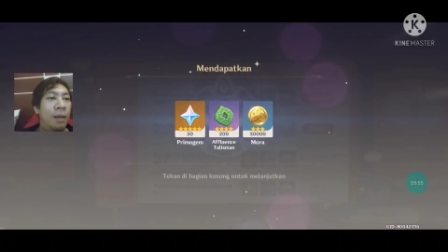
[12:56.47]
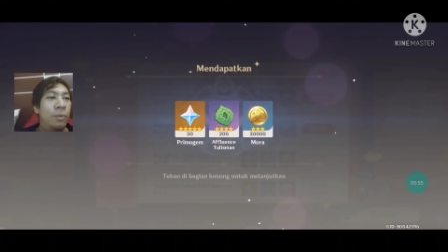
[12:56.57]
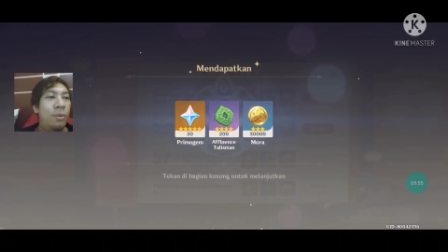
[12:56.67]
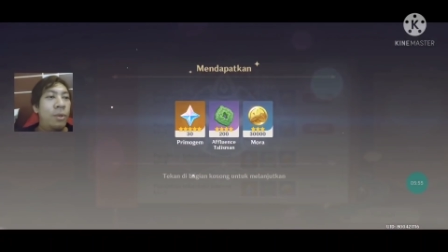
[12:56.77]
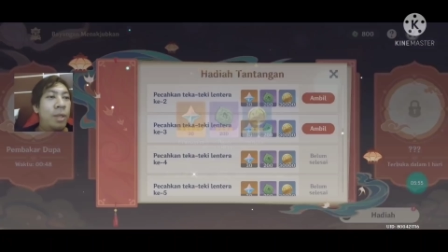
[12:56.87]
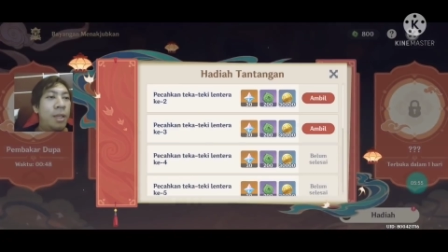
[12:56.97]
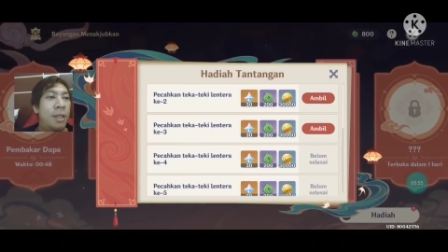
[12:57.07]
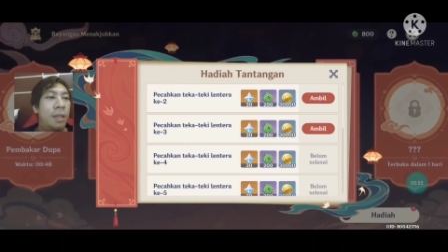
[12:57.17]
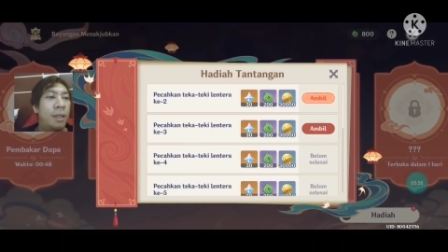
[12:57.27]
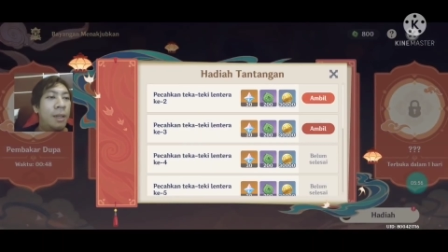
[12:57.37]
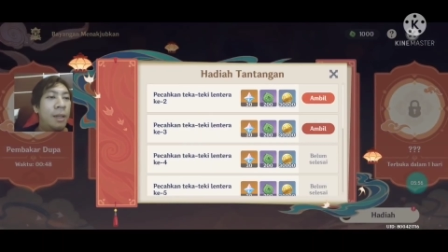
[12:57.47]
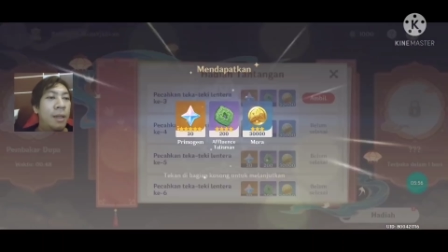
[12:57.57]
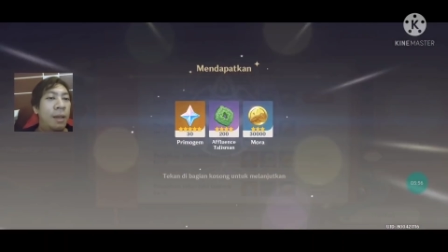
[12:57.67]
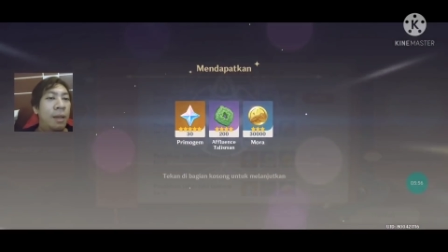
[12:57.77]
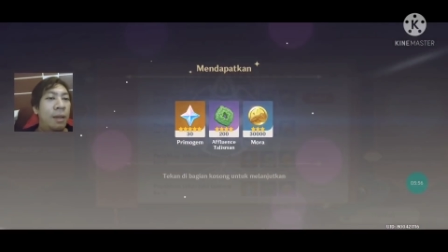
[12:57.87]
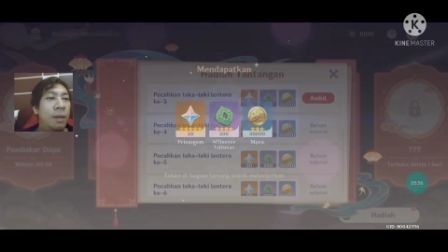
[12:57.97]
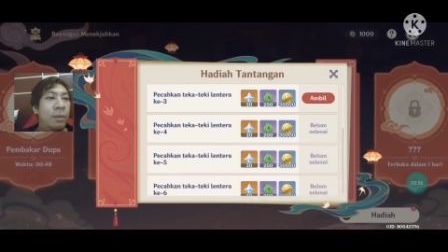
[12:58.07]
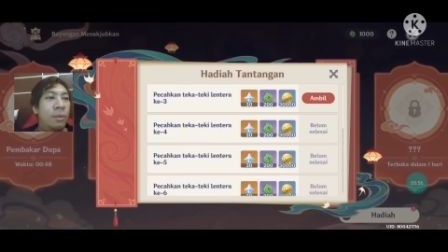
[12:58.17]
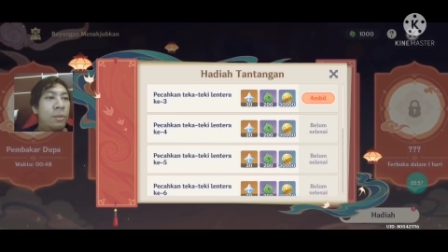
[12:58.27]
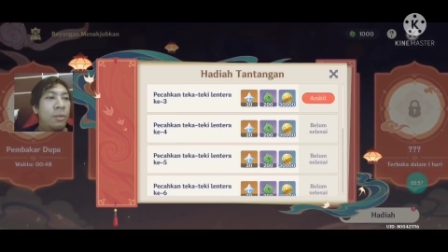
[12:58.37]
Ambil. Wuhui.
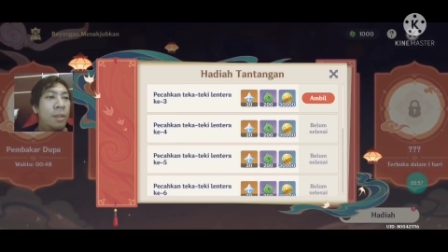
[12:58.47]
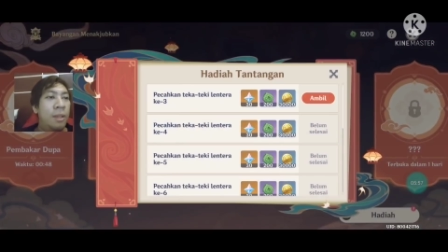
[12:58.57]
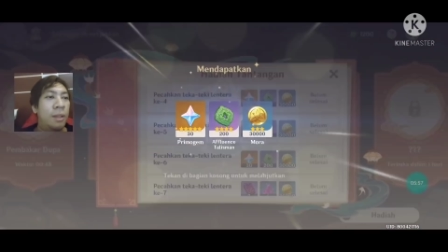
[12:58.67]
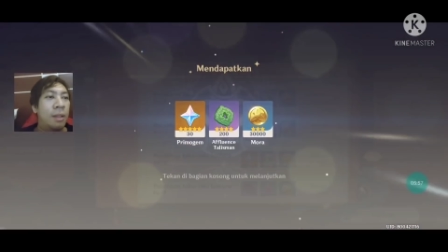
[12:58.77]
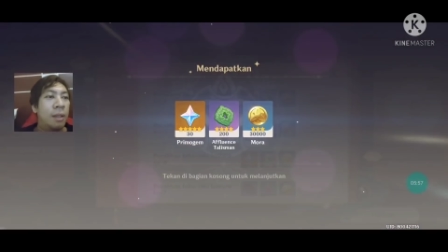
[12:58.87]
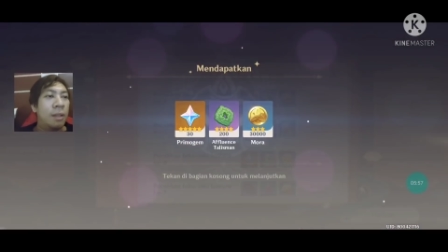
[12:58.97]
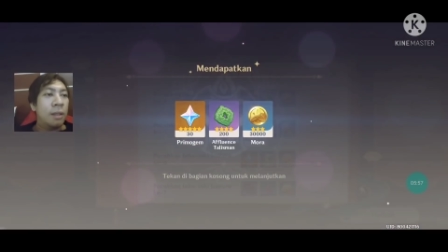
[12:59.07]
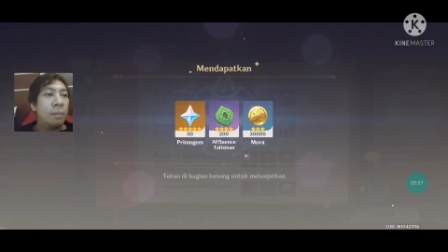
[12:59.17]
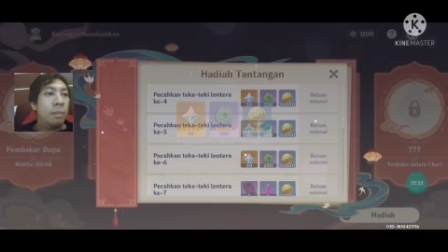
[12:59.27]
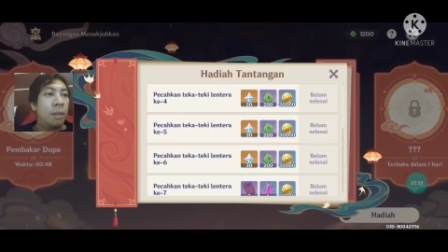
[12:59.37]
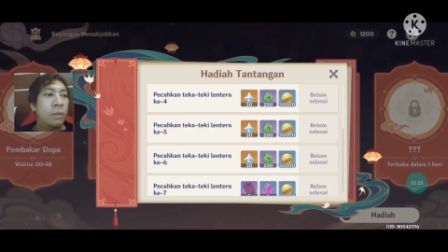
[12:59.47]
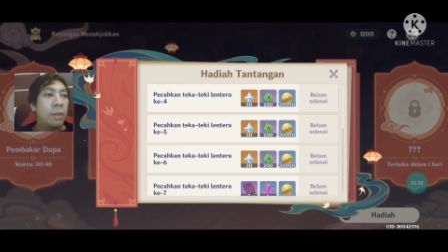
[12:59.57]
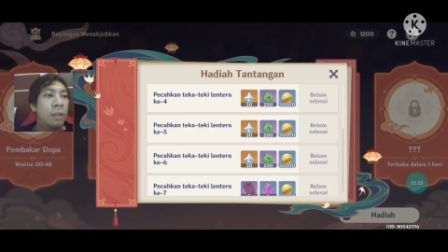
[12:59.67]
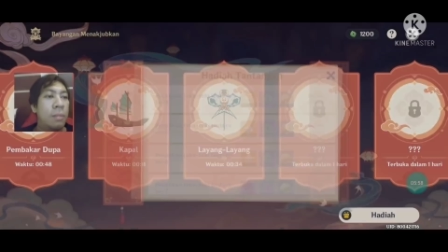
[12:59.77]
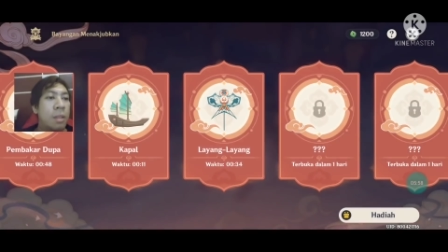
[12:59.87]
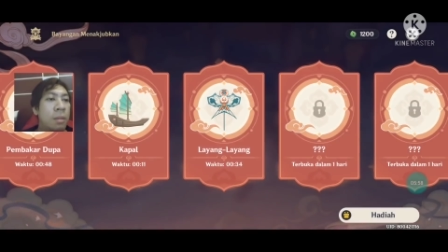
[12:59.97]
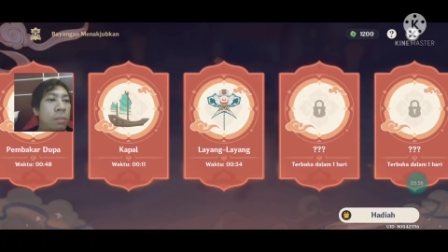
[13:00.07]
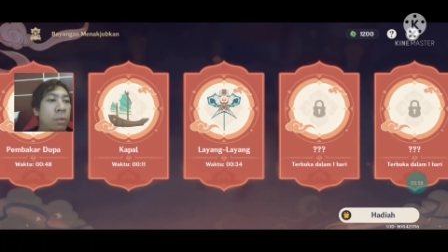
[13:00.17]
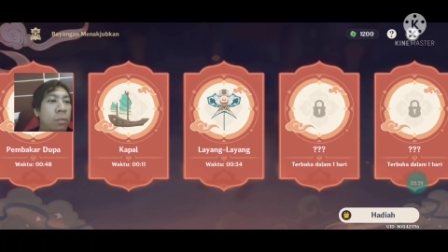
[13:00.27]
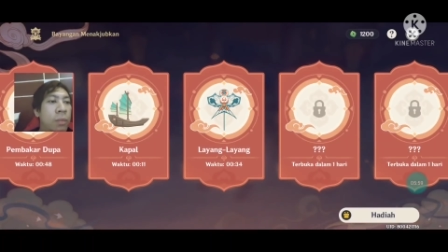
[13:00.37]
Wuih, teka-teki berikutnya ini
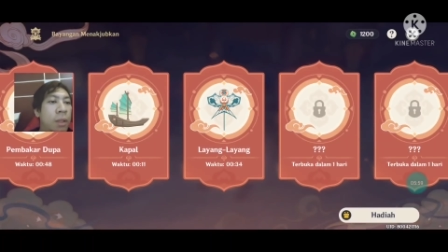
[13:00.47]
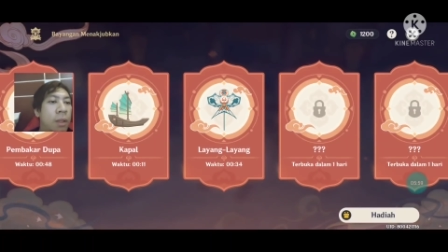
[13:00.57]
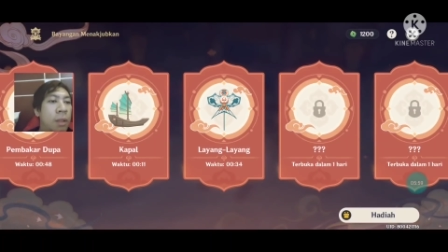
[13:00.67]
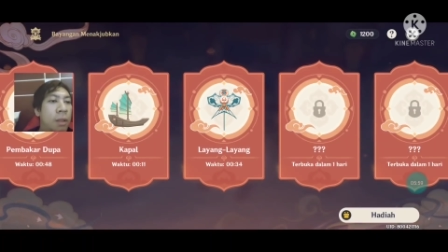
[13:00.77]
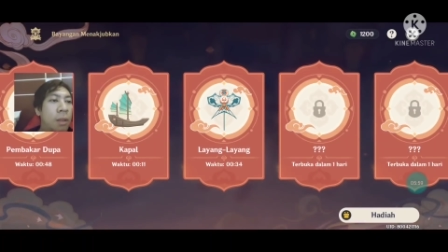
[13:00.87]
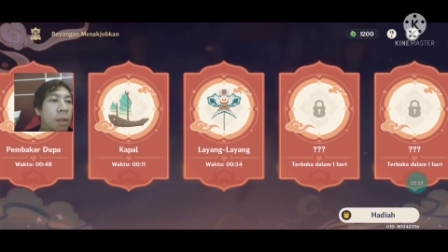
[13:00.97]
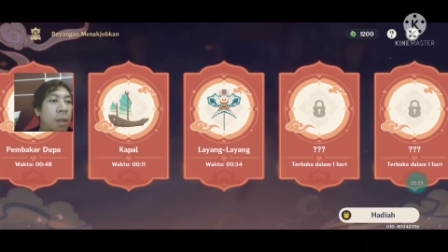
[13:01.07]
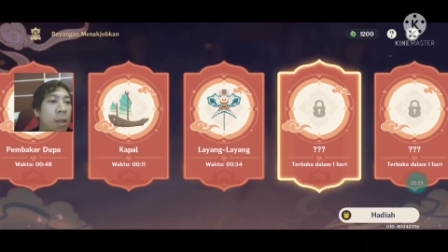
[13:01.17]
masih belum ini ya.